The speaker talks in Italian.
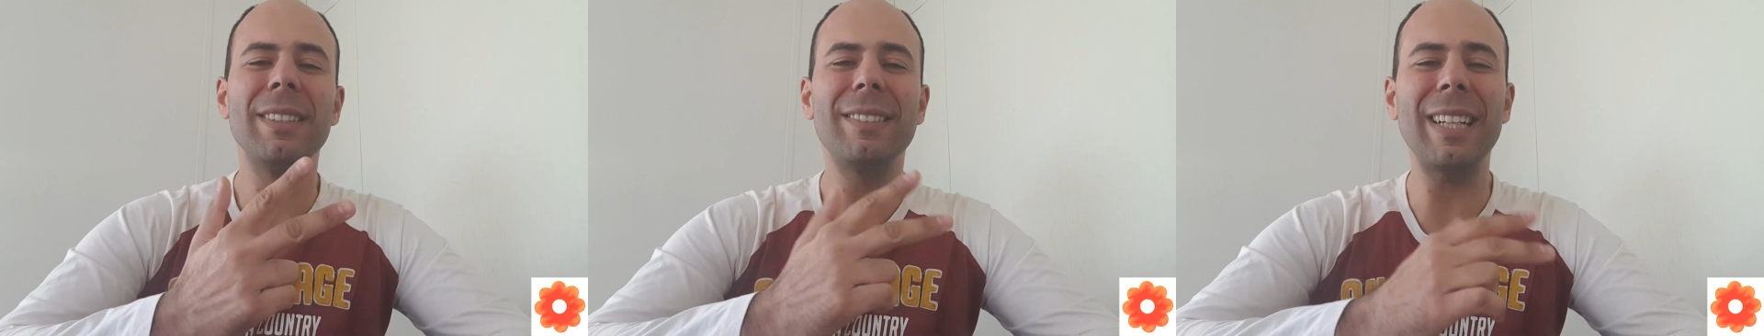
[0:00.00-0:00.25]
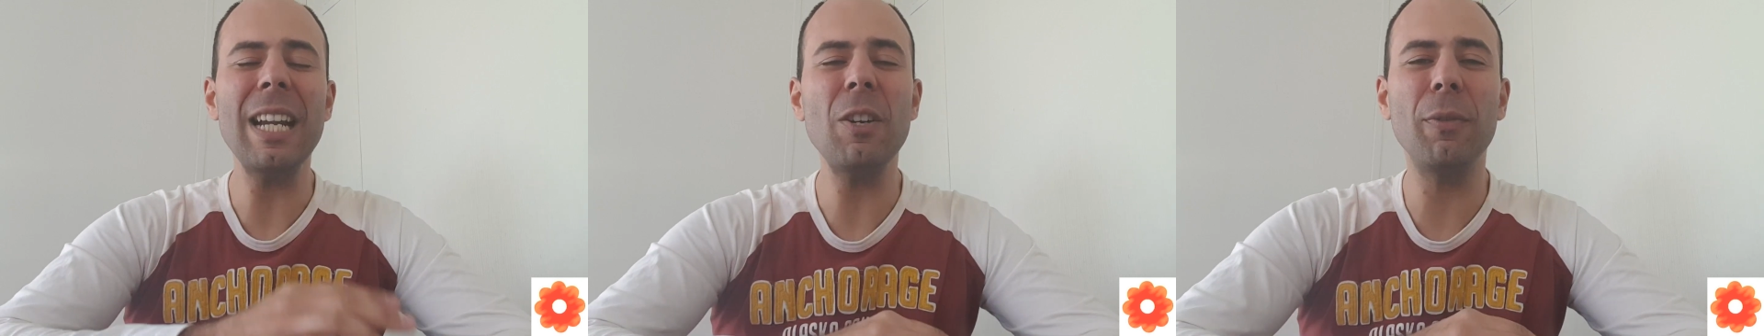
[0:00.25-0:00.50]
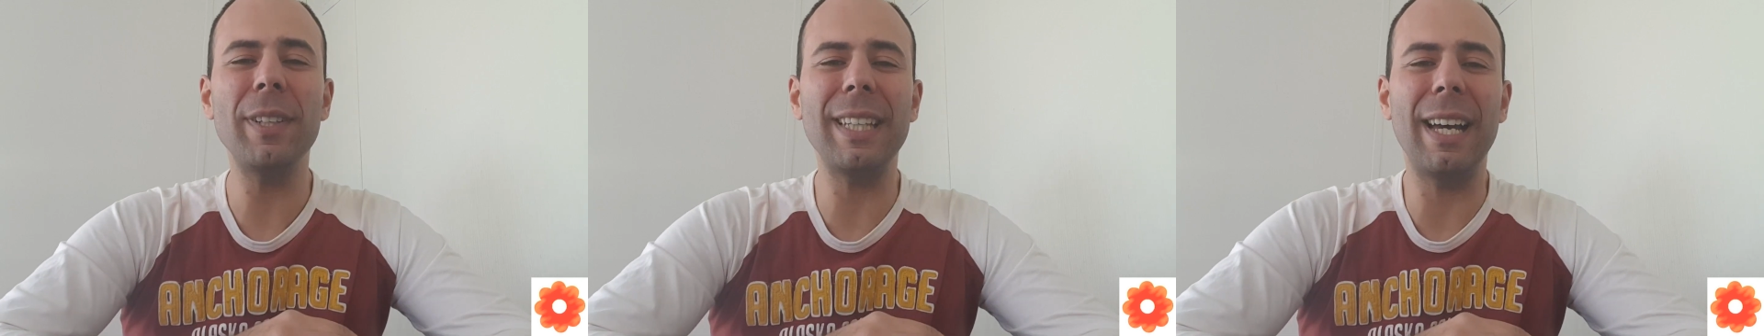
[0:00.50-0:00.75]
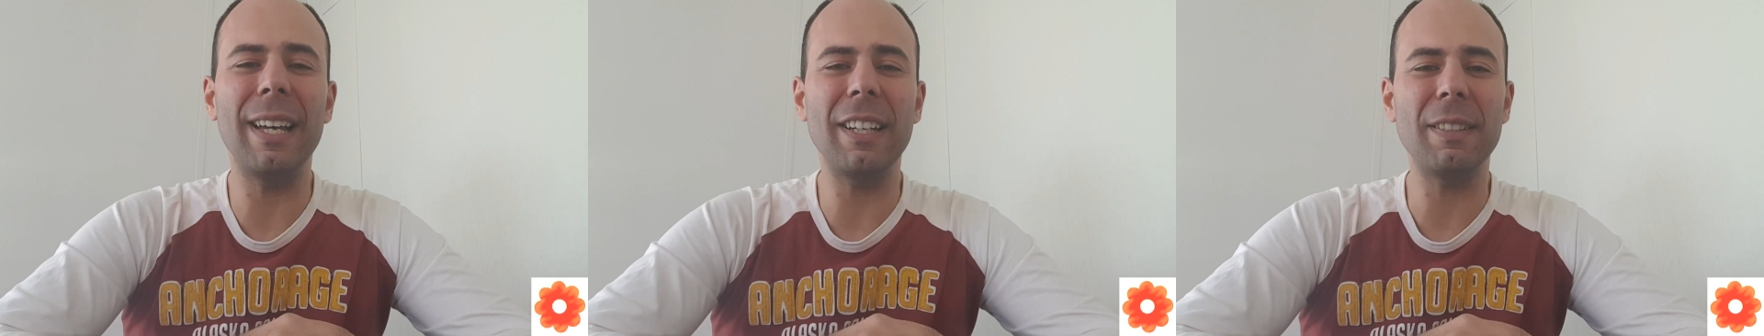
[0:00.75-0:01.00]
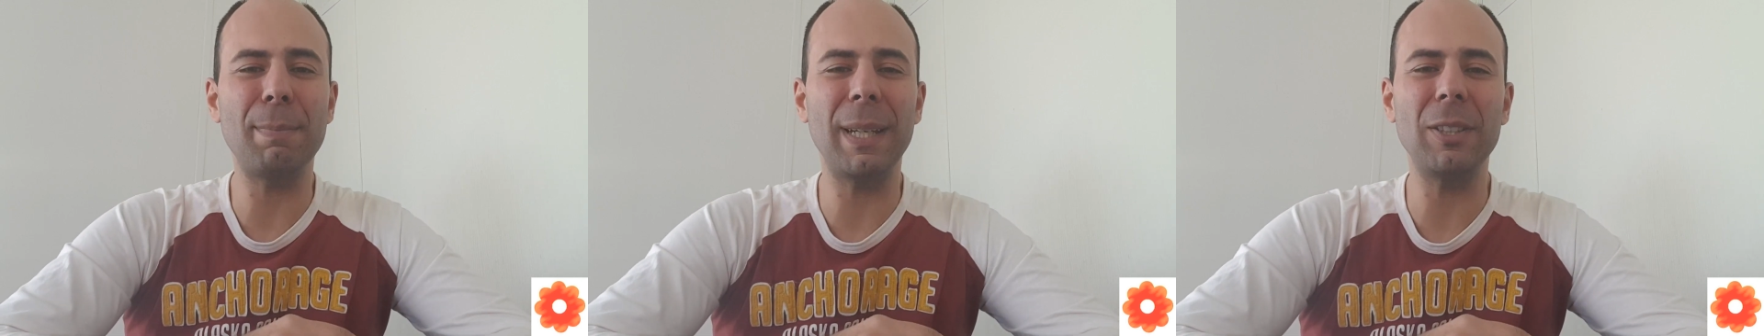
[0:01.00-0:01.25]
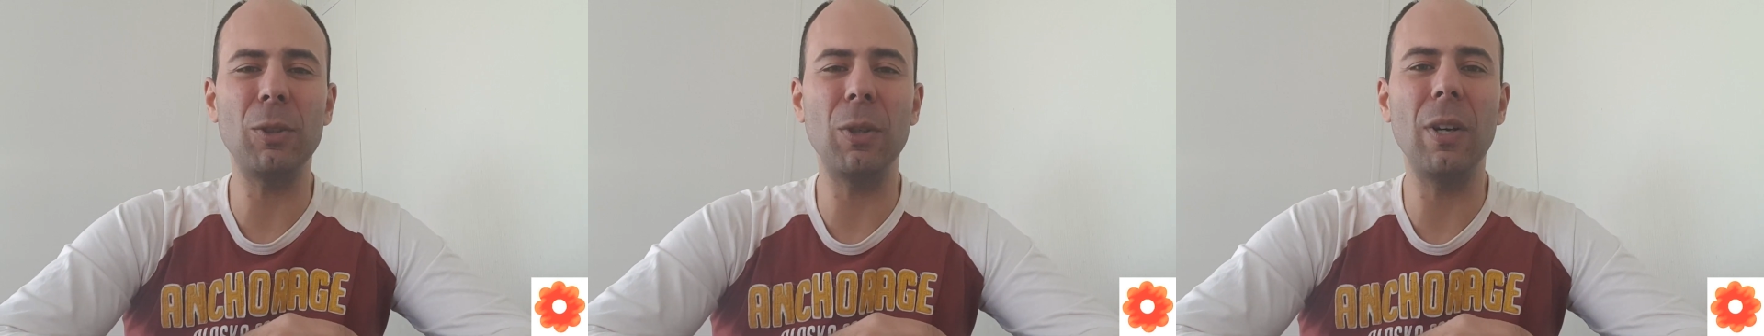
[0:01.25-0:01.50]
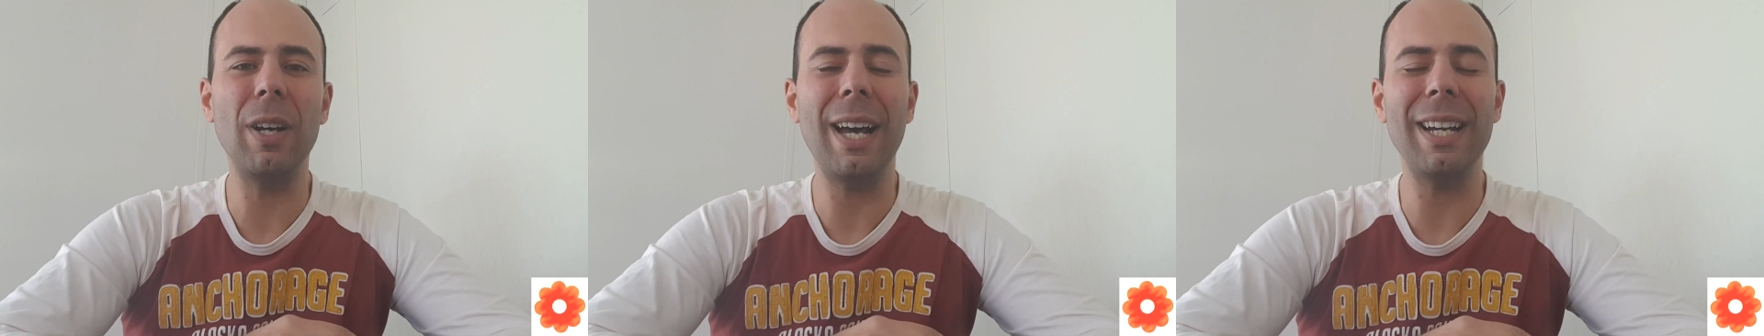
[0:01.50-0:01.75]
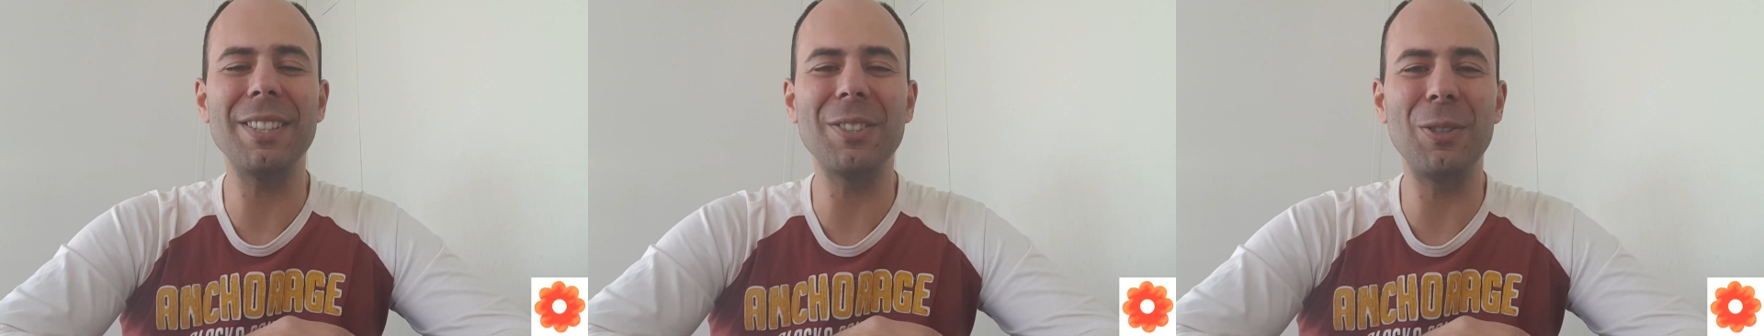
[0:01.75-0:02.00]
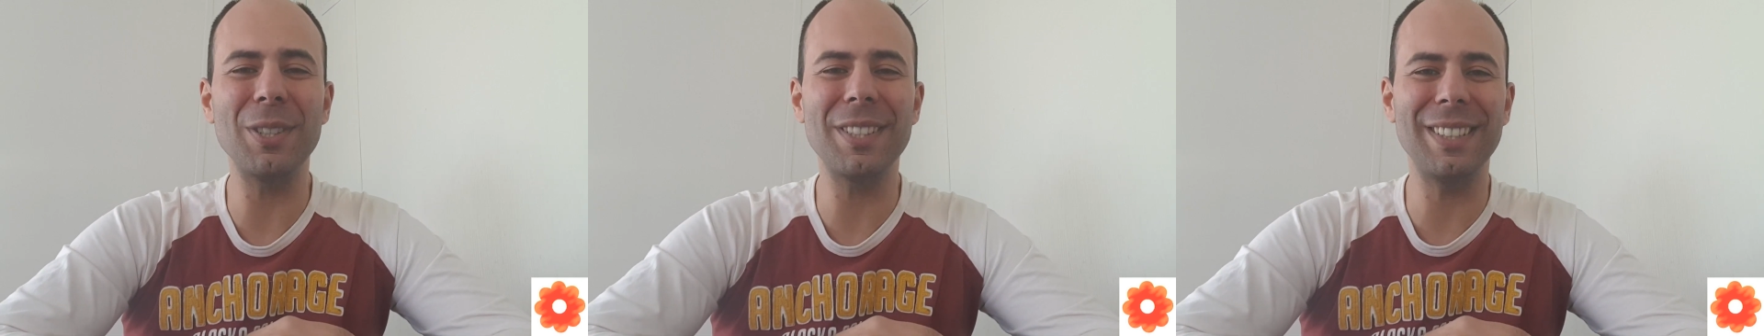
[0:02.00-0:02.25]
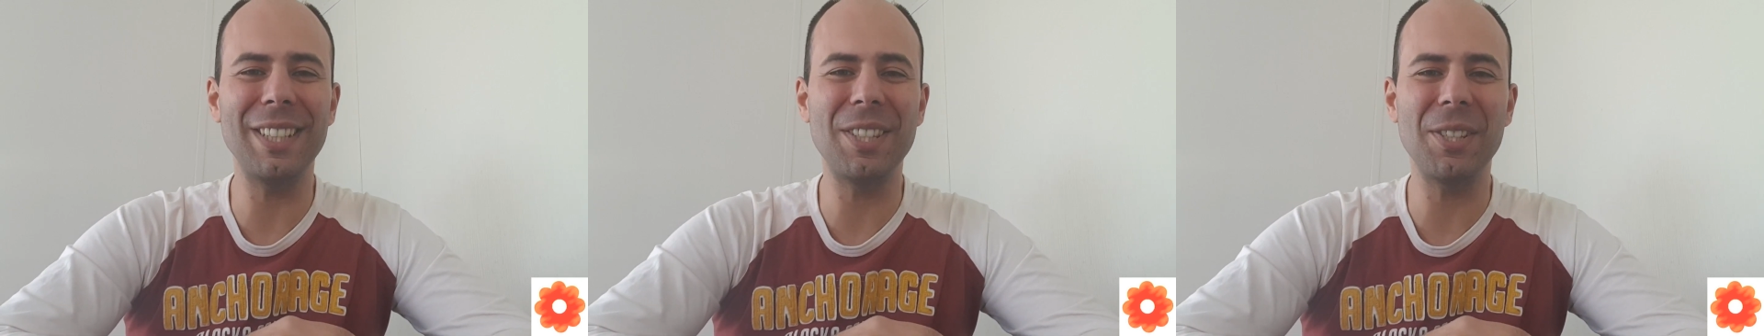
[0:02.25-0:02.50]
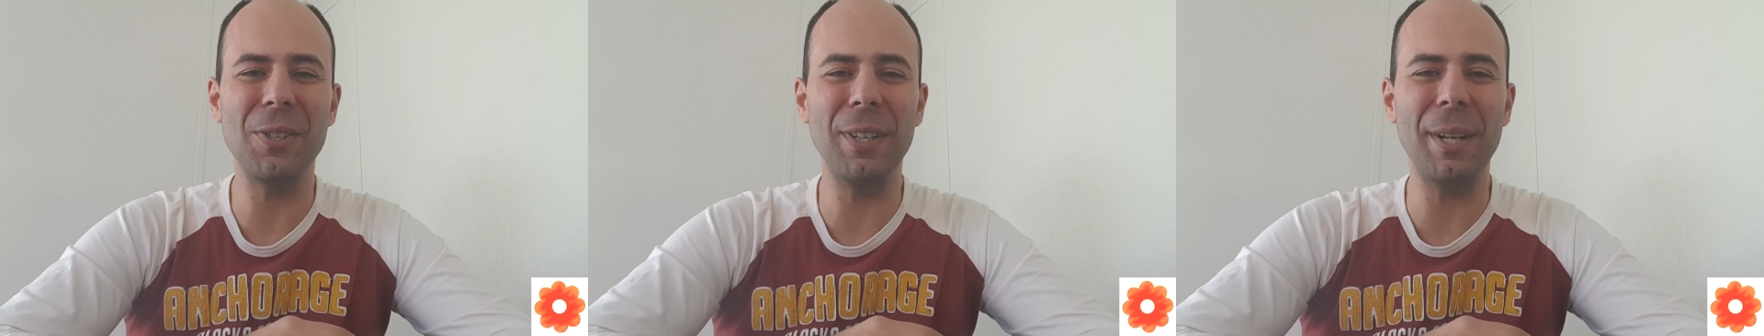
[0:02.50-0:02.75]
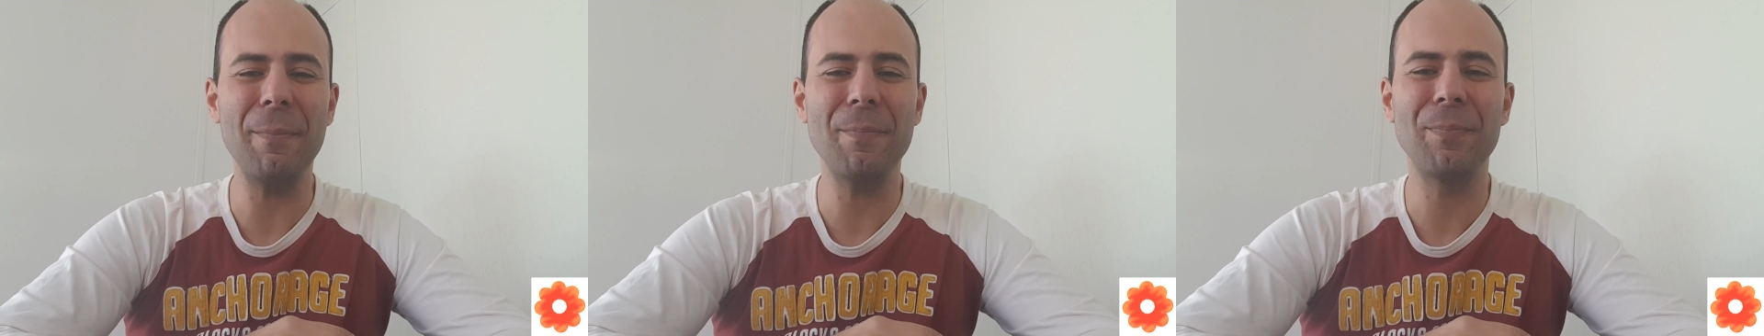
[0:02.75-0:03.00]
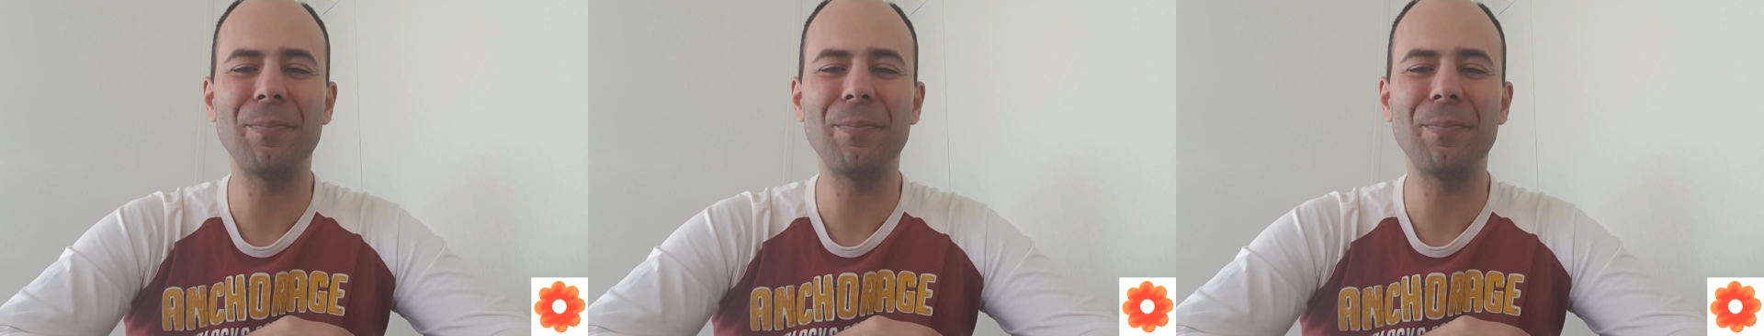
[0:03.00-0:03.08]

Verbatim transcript: tre novità rispetto alle scorse edizioni.